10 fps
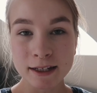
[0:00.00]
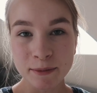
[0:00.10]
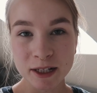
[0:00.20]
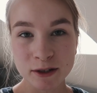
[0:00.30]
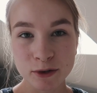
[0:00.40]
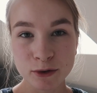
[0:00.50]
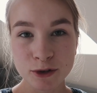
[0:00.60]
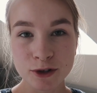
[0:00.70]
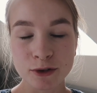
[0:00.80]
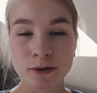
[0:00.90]
Ich habe jetzt
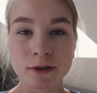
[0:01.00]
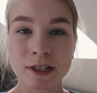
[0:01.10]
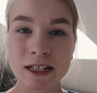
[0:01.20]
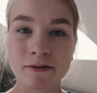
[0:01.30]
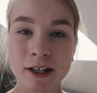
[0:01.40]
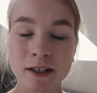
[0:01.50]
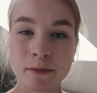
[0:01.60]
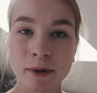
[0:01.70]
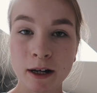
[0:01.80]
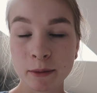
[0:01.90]
geduscht und jetzt werde ich
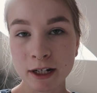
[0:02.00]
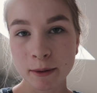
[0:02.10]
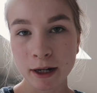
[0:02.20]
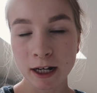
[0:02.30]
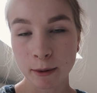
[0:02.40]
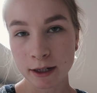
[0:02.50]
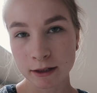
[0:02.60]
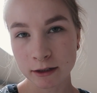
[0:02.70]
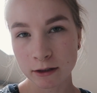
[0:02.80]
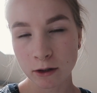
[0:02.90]
ein paar Bilder
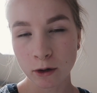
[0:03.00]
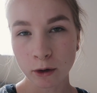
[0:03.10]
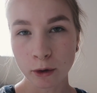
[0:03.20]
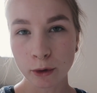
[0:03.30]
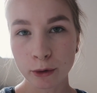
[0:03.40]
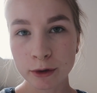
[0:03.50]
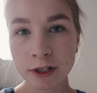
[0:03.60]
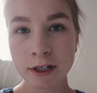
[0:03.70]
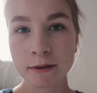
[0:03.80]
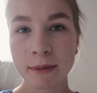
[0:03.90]
bearbeiten
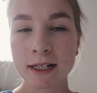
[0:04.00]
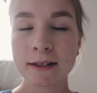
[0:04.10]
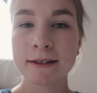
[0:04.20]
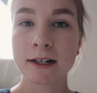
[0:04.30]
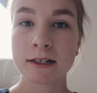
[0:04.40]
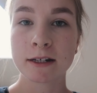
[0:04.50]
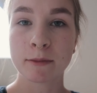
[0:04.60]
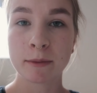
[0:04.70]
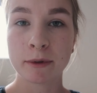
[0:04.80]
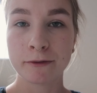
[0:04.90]
und meine
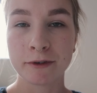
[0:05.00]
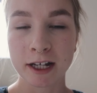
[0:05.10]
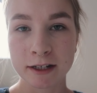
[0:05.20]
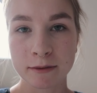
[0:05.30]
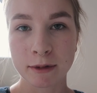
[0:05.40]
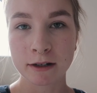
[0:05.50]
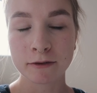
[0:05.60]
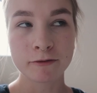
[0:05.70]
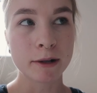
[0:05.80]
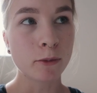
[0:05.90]
Didaktikmappe fertig machen,
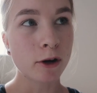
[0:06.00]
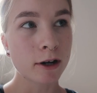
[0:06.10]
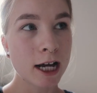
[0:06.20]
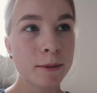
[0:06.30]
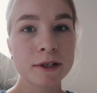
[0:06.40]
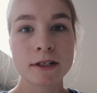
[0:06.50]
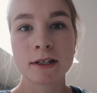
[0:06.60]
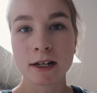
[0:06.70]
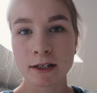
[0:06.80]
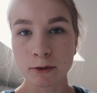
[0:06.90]
weil morgen habe ich
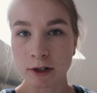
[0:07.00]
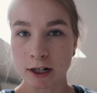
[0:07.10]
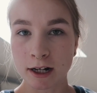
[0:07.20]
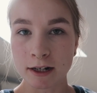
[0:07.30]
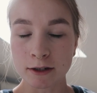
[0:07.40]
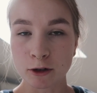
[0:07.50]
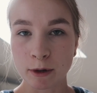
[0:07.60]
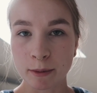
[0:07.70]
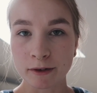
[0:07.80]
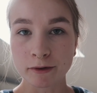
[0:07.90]
Didaktik und dann kann ich
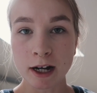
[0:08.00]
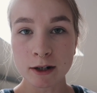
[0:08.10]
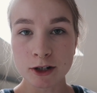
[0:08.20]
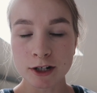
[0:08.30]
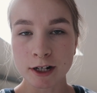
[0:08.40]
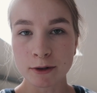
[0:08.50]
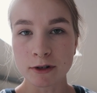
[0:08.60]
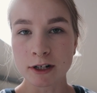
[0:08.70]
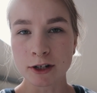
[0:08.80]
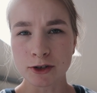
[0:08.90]
nochmal ein paar Fragen stellen
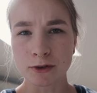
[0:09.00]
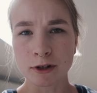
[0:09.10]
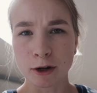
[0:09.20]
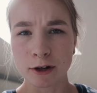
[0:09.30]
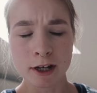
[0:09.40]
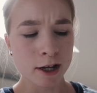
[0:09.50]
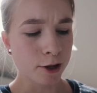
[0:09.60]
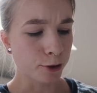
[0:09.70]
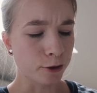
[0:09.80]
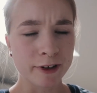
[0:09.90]
und in der Stunde auch
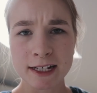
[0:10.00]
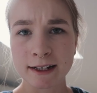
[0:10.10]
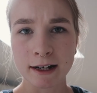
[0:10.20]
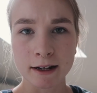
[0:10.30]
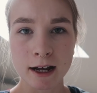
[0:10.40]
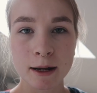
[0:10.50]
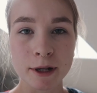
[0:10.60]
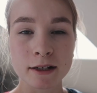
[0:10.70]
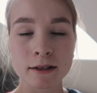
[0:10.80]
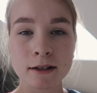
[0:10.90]
noch weiter daran
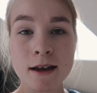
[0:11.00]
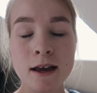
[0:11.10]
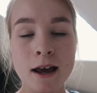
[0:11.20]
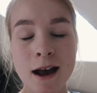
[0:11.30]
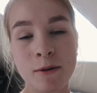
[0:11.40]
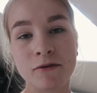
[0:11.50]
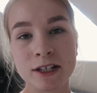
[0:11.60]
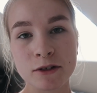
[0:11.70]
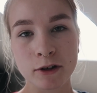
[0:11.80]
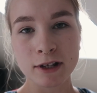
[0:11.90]
arbeiten. Aber
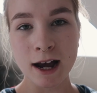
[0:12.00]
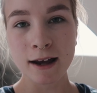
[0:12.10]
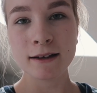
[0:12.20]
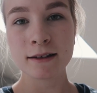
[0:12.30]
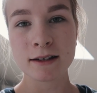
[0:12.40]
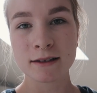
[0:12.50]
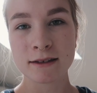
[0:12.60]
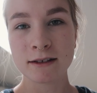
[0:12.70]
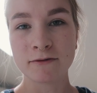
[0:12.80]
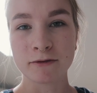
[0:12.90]
was ich euch eigentlich
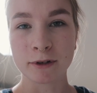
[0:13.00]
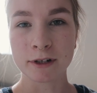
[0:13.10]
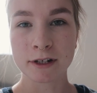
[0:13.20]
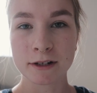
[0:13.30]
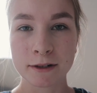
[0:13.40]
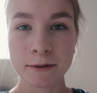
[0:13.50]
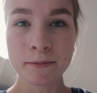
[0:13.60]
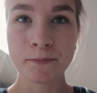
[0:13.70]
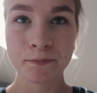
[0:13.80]
erzählen wollte,